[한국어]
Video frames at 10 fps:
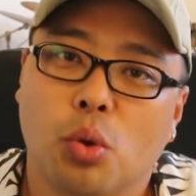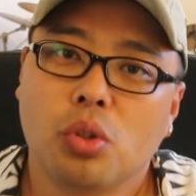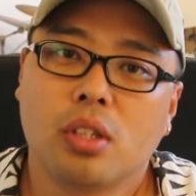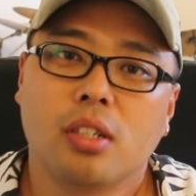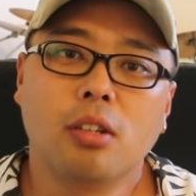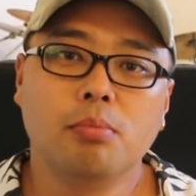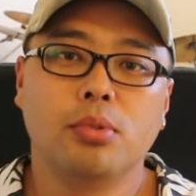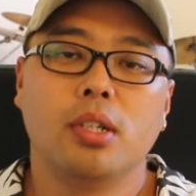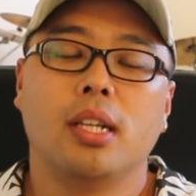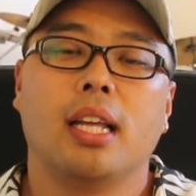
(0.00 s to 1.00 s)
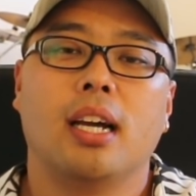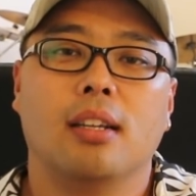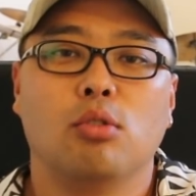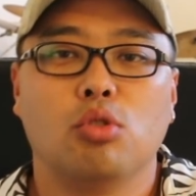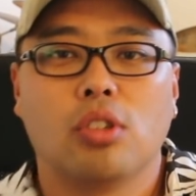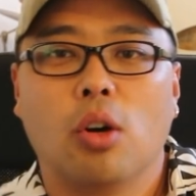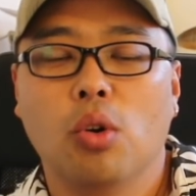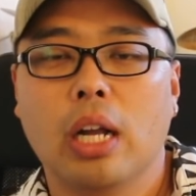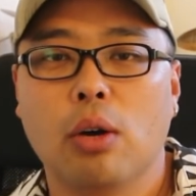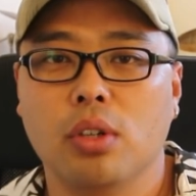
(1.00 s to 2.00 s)
또 트럼프에 대한 뉴스가
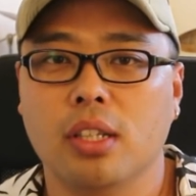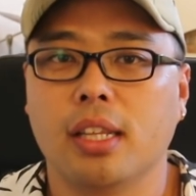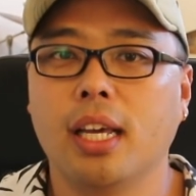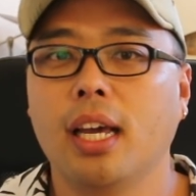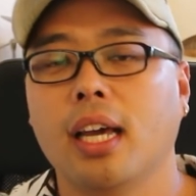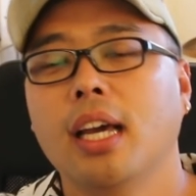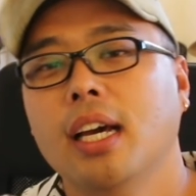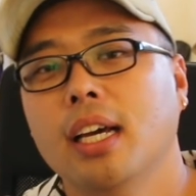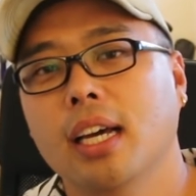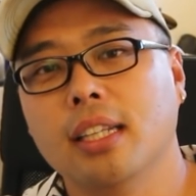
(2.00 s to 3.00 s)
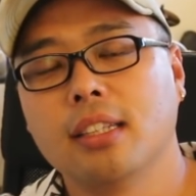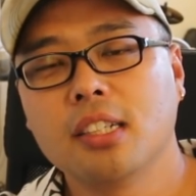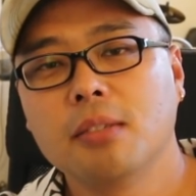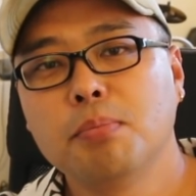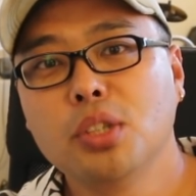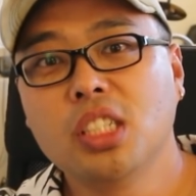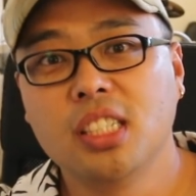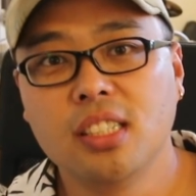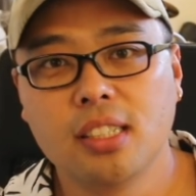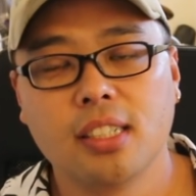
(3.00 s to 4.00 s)
올라오고 있는데, 트럼프
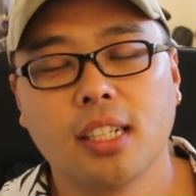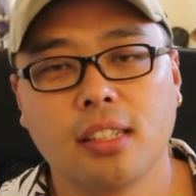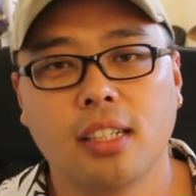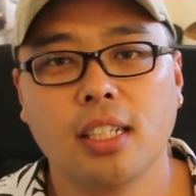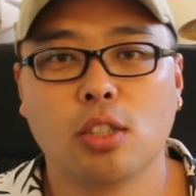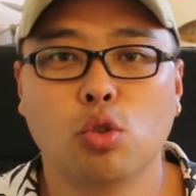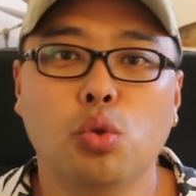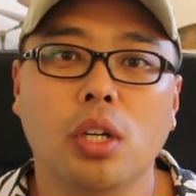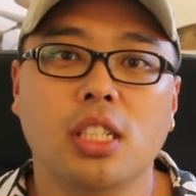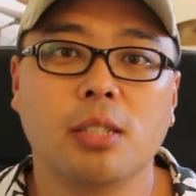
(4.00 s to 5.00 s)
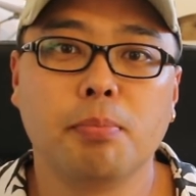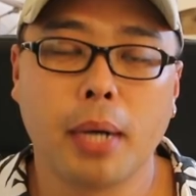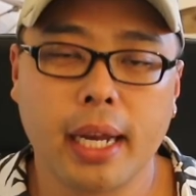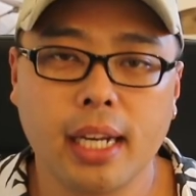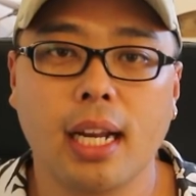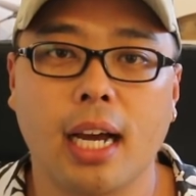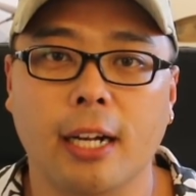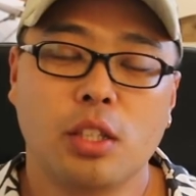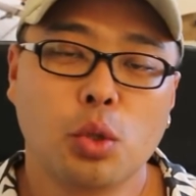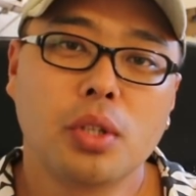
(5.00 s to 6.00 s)
지지자들이 9월 18일
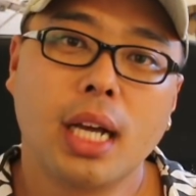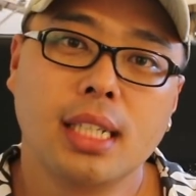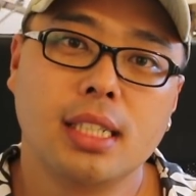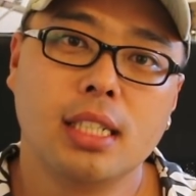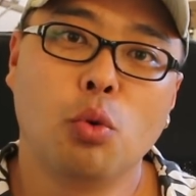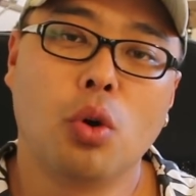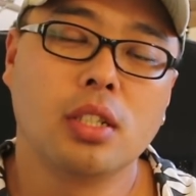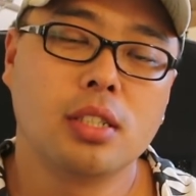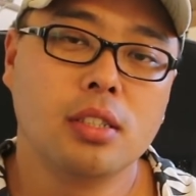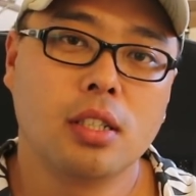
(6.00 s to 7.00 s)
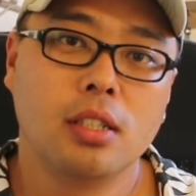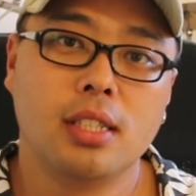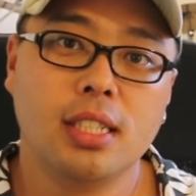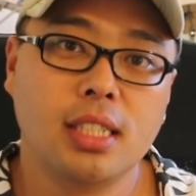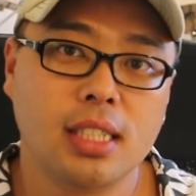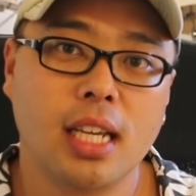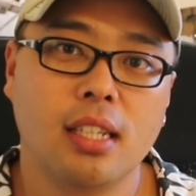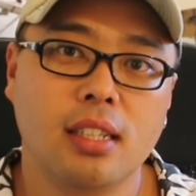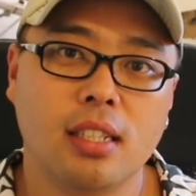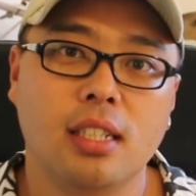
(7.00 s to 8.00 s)
날 또다시 워싱턴 DC에
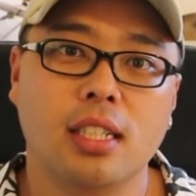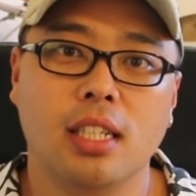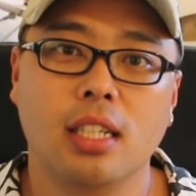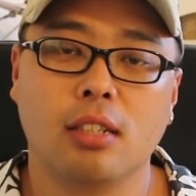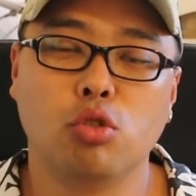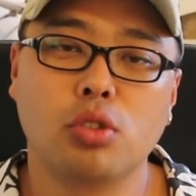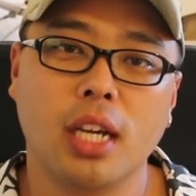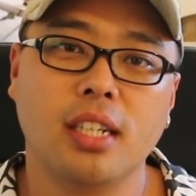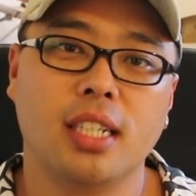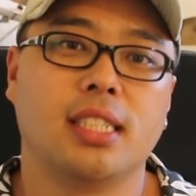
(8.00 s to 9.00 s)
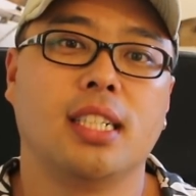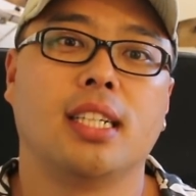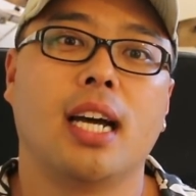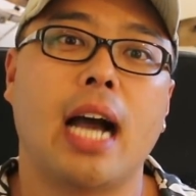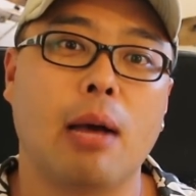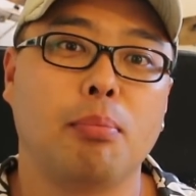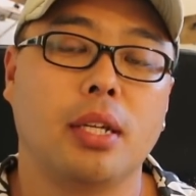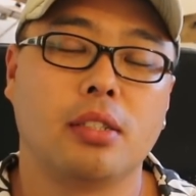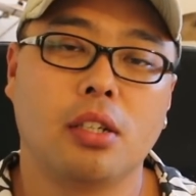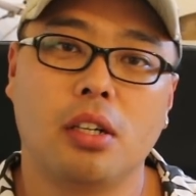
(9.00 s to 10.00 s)
있는 이 국회의사당
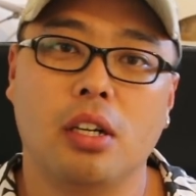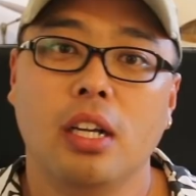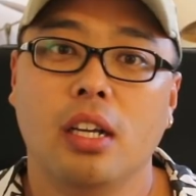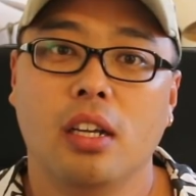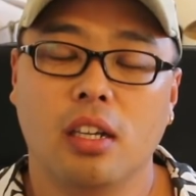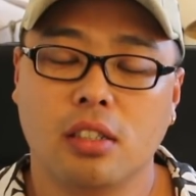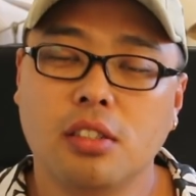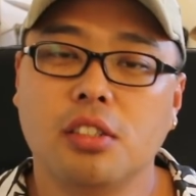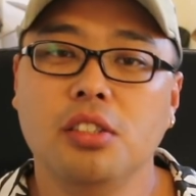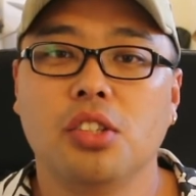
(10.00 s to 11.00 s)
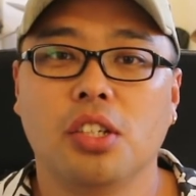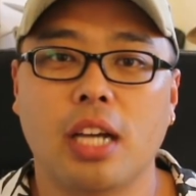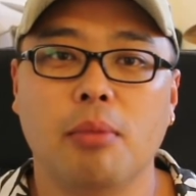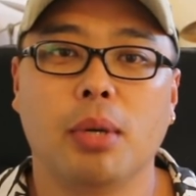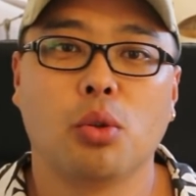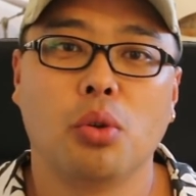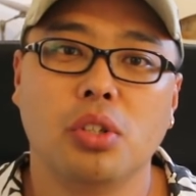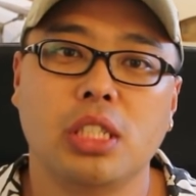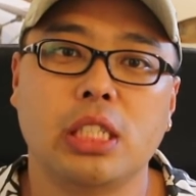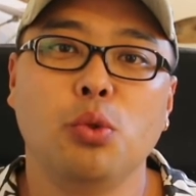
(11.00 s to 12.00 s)
앞에서, 그 근처에서 아마
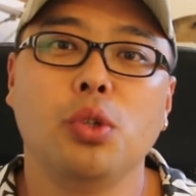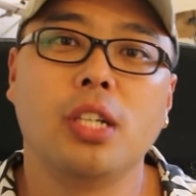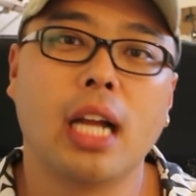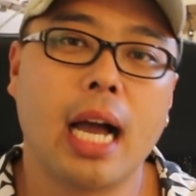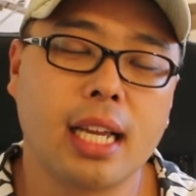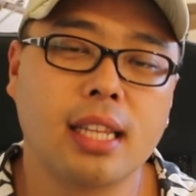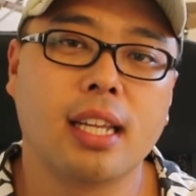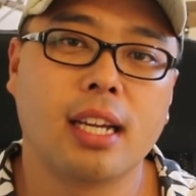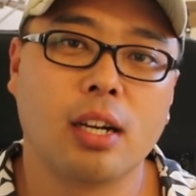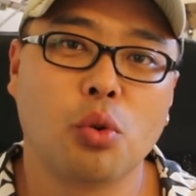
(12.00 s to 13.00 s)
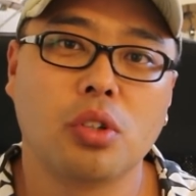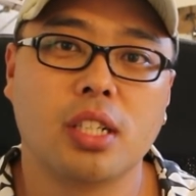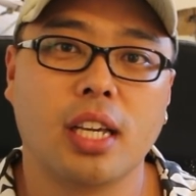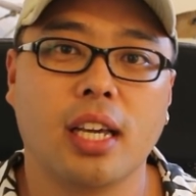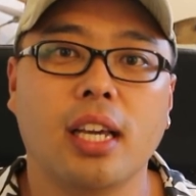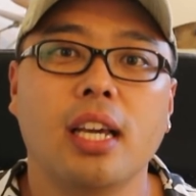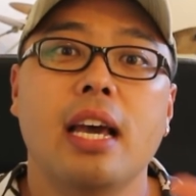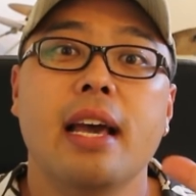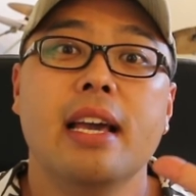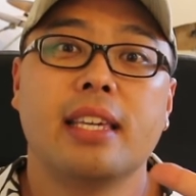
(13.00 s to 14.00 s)
또 시위를 하겠다라고 그렇게
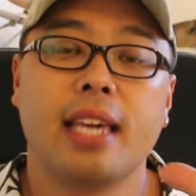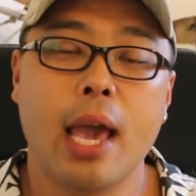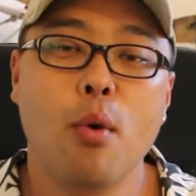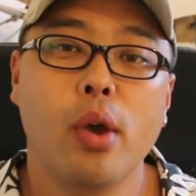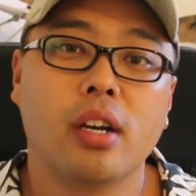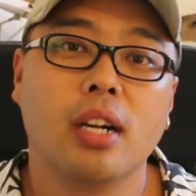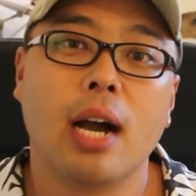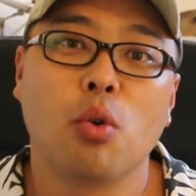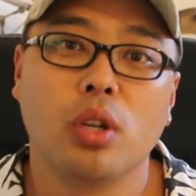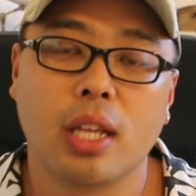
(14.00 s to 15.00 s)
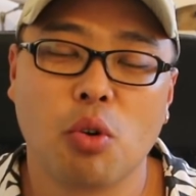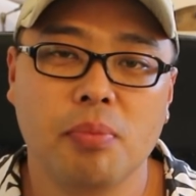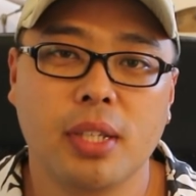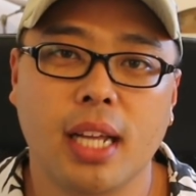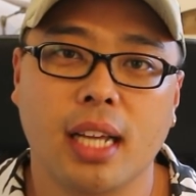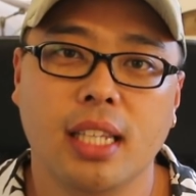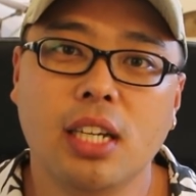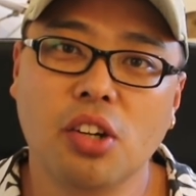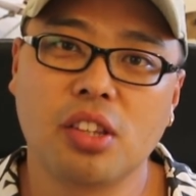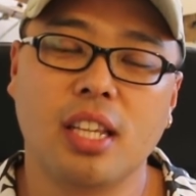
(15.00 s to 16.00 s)
계획을 하고 있다고 합니다.
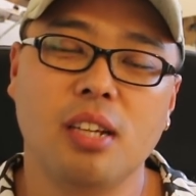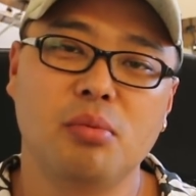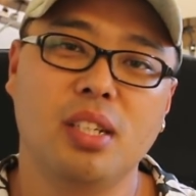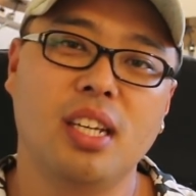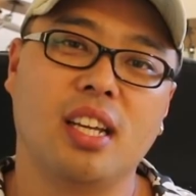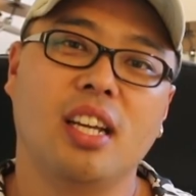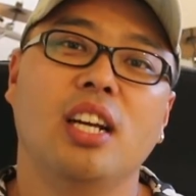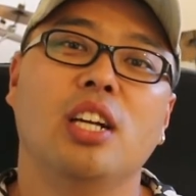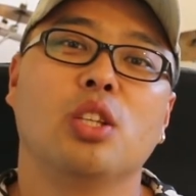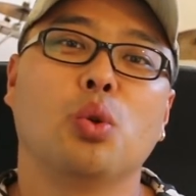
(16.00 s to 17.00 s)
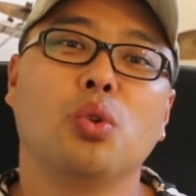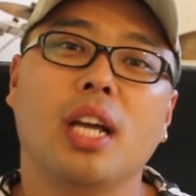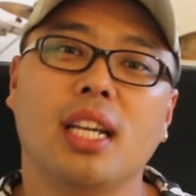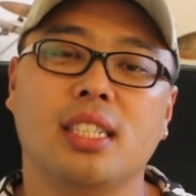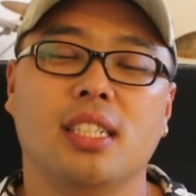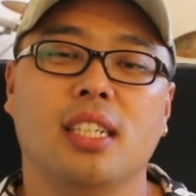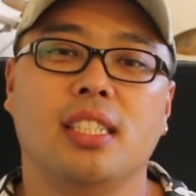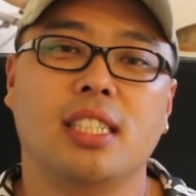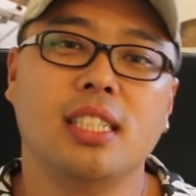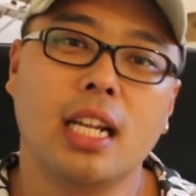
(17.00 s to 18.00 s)
이것 때문에
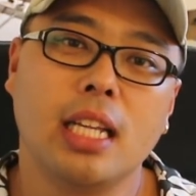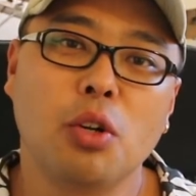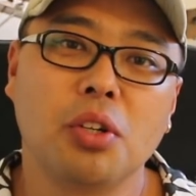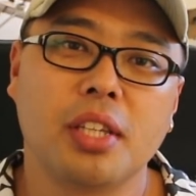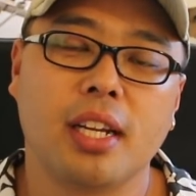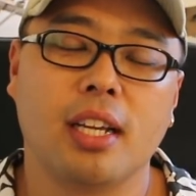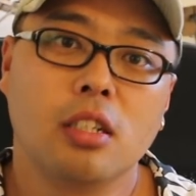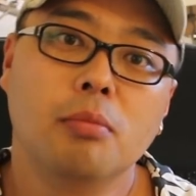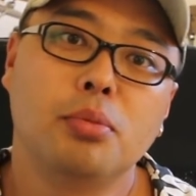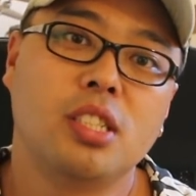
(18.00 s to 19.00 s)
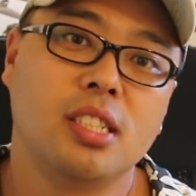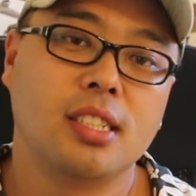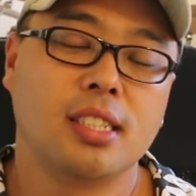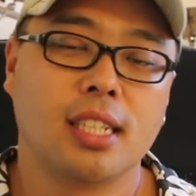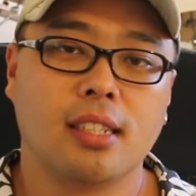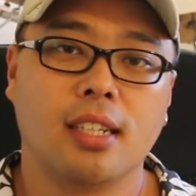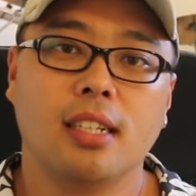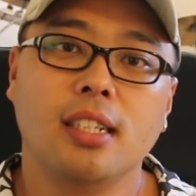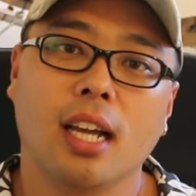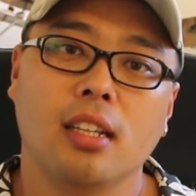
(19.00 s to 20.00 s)
또다시 지난 1월달에 트럼프
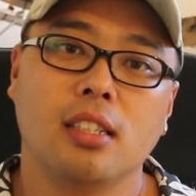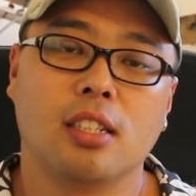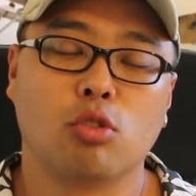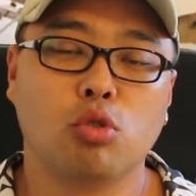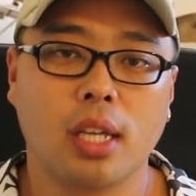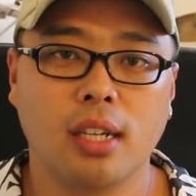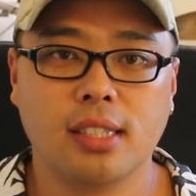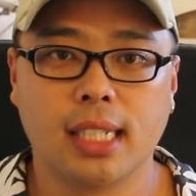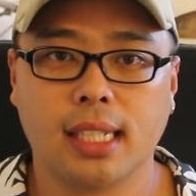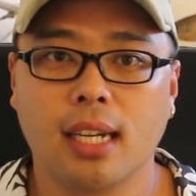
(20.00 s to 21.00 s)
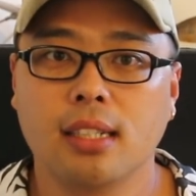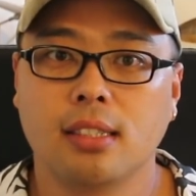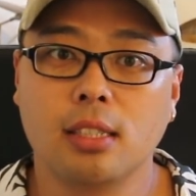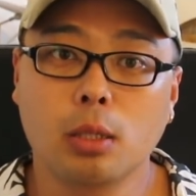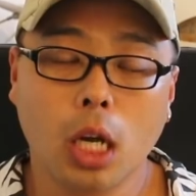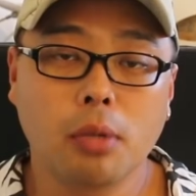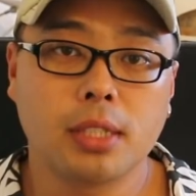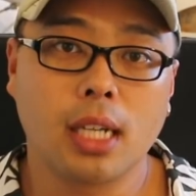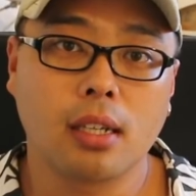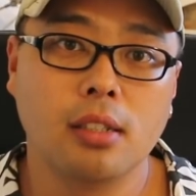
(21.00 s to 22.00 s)
지지자들에 의한 이제 국회의사당 습격
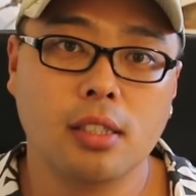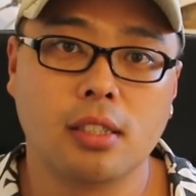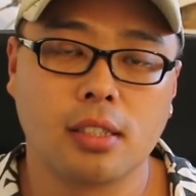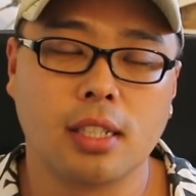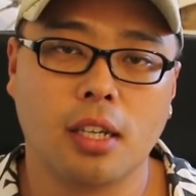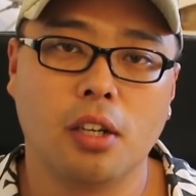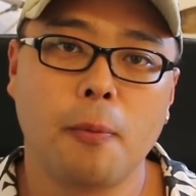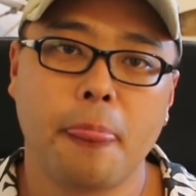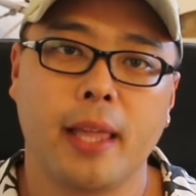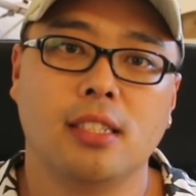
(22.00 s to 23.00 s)
사건이 있었잖아요.